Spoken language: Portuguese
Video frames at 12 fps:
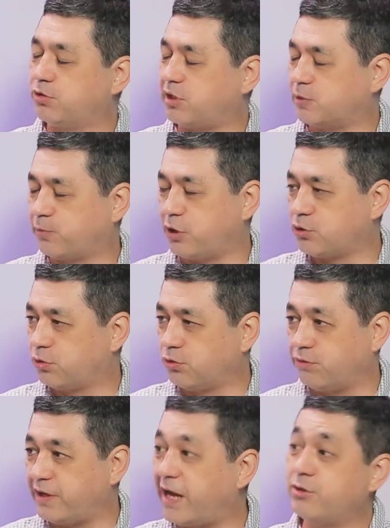do transporte
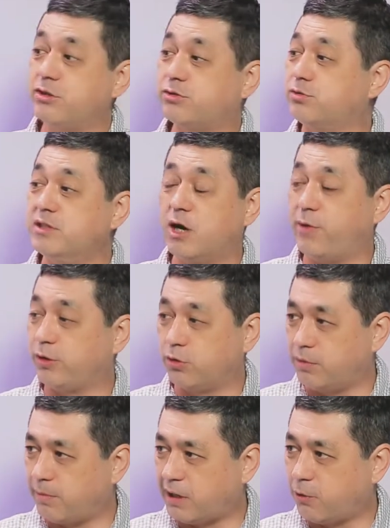rodoviário, e isso não é
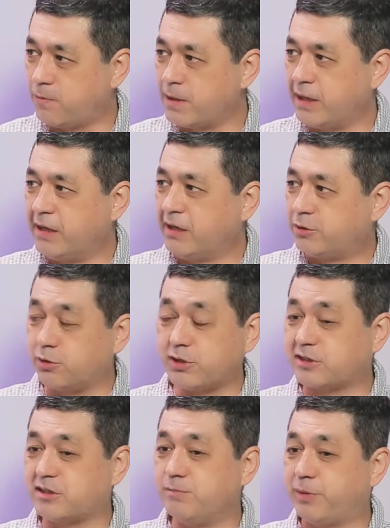normal. Então,
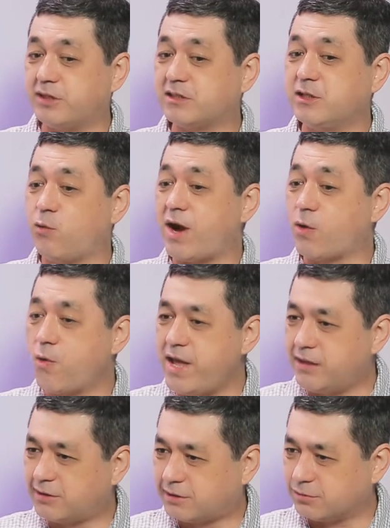nossas empresas não
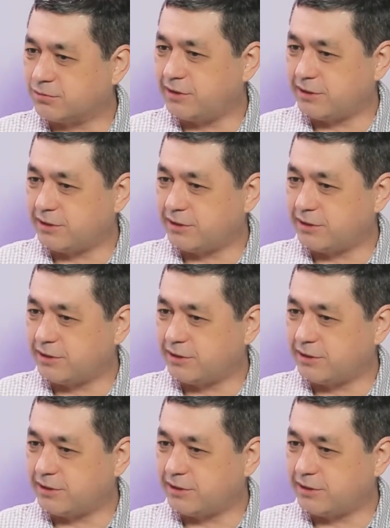aguentam